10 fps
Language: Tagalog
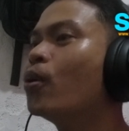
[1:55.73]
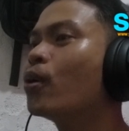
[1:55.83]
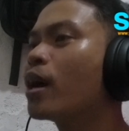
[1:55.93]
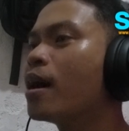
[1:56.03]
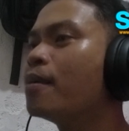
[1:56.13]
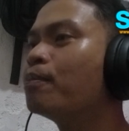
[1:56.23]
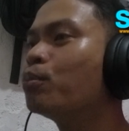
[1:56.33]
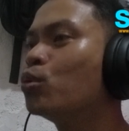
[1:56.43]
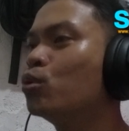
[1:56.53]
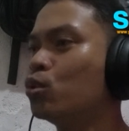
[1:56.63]
ang
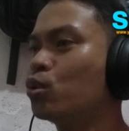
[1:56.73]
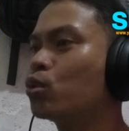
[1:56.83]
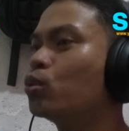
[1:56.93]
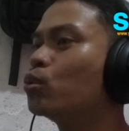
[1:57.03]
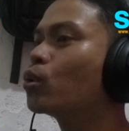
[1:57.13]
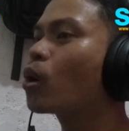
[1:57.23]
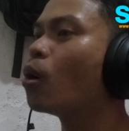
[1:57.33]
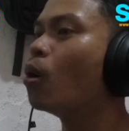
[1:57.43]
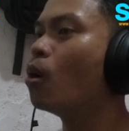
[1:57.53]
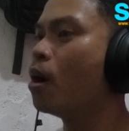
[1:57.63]
puso ko